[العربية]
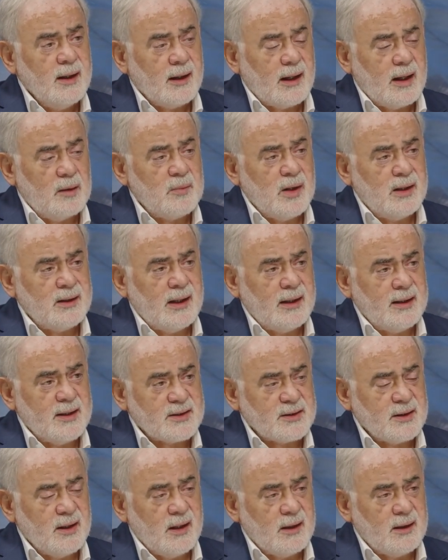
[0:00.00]
كمان يلي
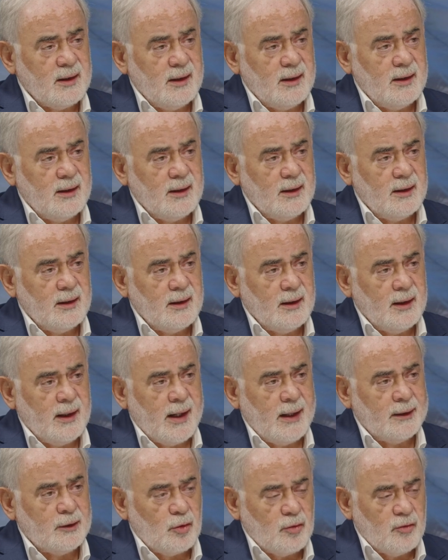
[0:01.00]
صار يلي
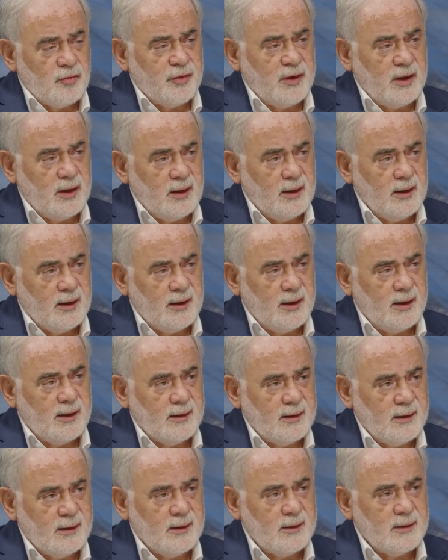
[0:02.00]
اعلنوا فيه يعني
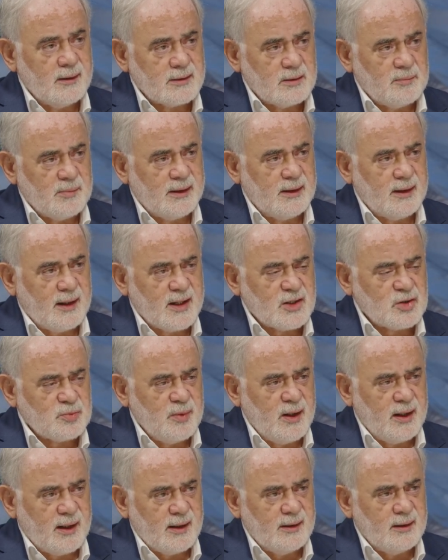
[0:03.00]
اذا بدك
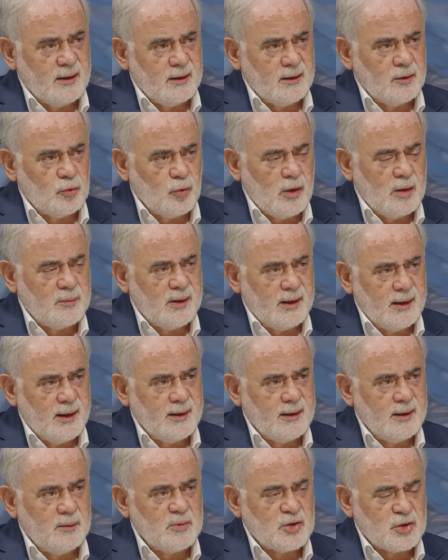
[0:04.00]
اسماء كل النواب اللي
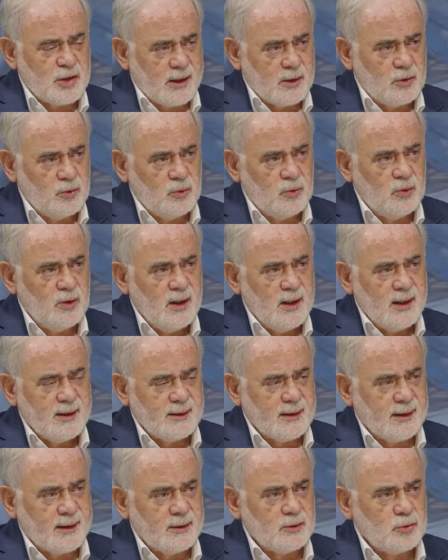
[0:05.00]
هن بشكلوا
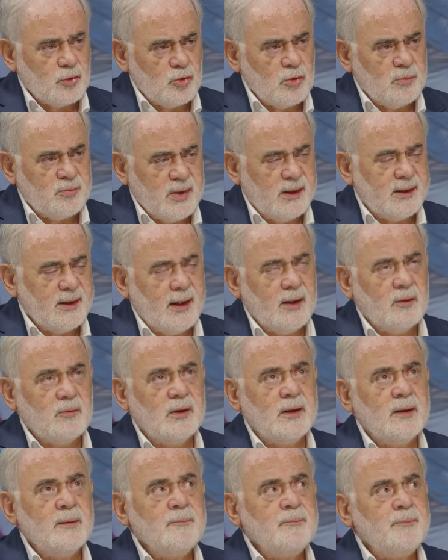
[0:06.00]
تكتل لبنان
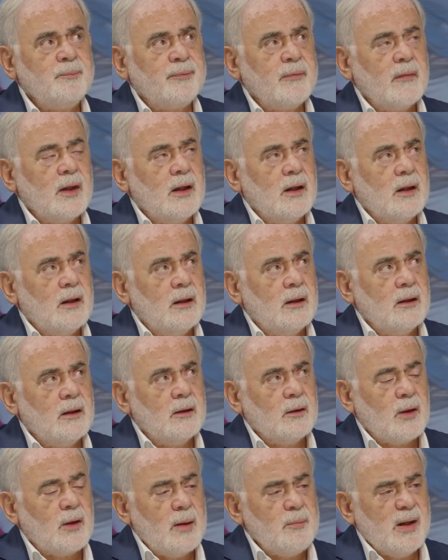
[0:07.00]
القوي
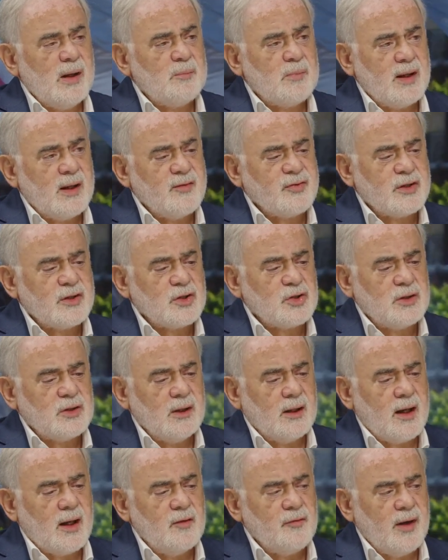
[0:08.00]
آه كمان بنفس
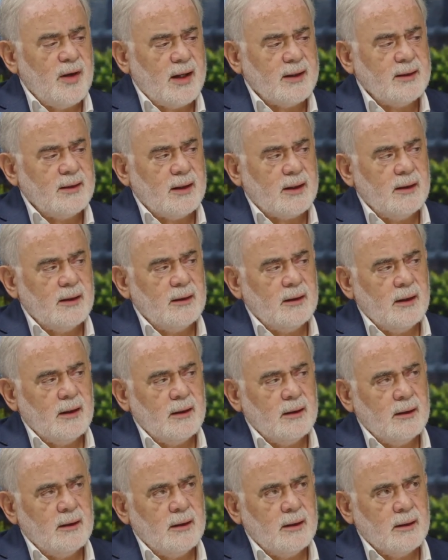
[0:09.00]
الشيء كان في عندك
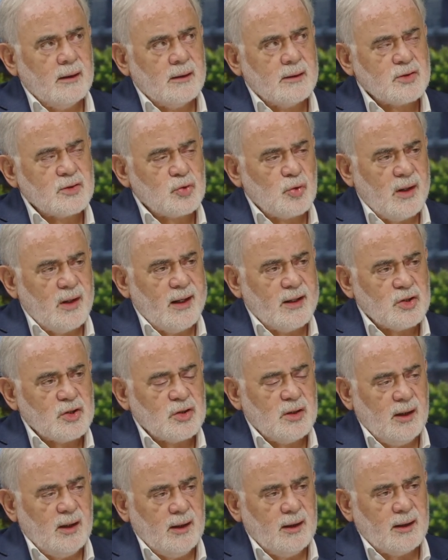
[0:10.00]
الثنائي
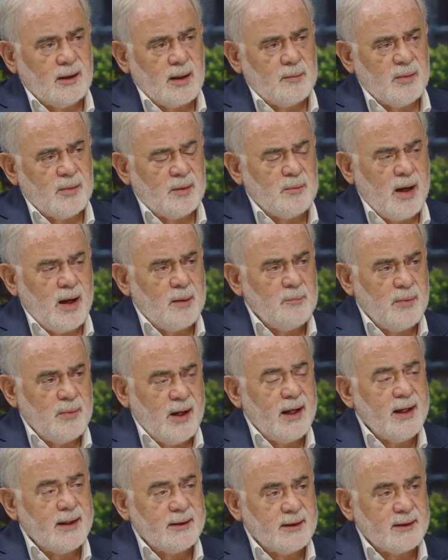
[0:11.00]
الشيعي كمان ما عم
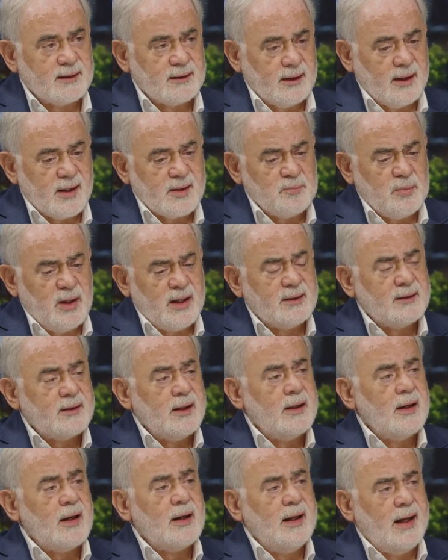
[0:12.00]
بأيد التيار بقي
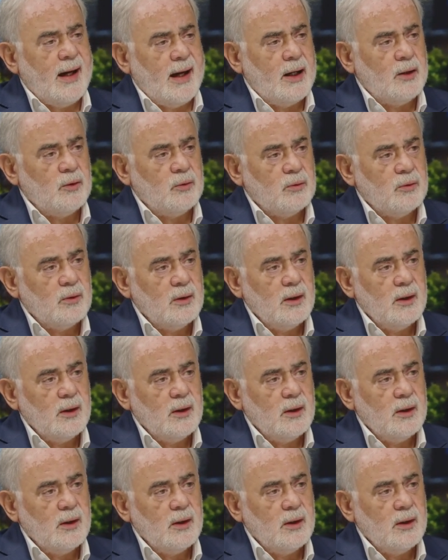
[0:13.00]
التيار لحاله